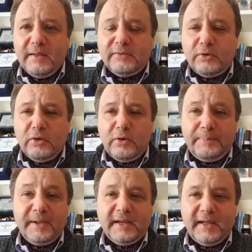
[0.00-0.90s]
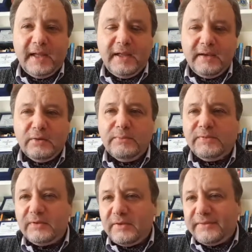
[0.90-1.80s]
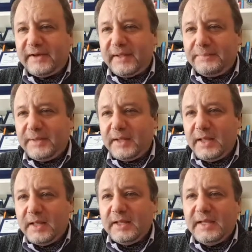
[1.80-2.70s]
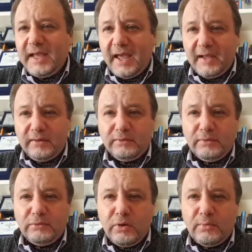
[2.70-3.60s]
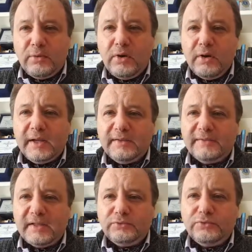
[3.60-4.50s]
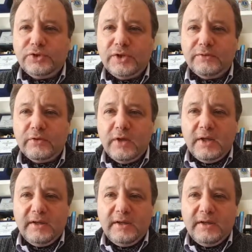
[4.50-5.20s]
solo perché non bisogna far capire chi è quell'uomo che è stato ucciso.